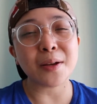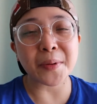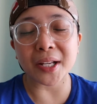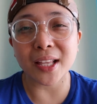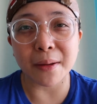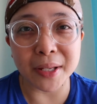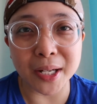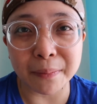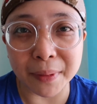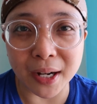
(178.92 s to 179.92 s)
napakadami
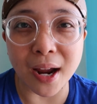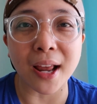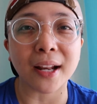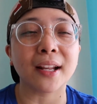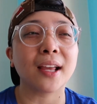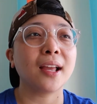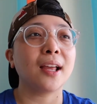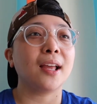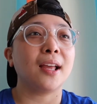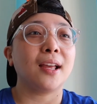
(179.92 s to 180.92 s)
ng paraan
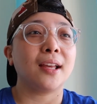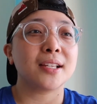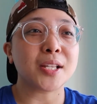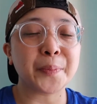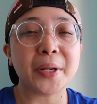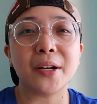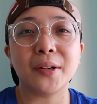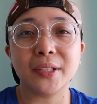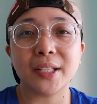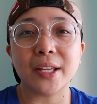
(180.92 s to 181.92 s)
sa
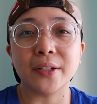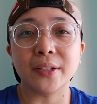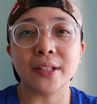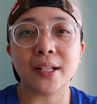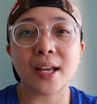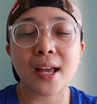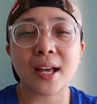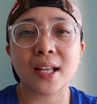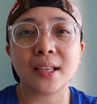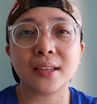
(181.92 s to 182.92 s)
panahon ngayon
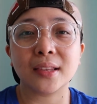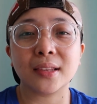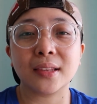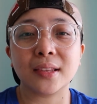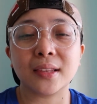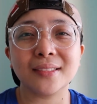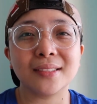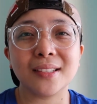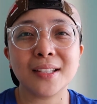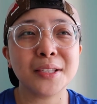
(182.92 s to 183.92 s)
at
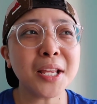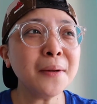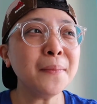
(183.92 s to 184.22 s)
hindi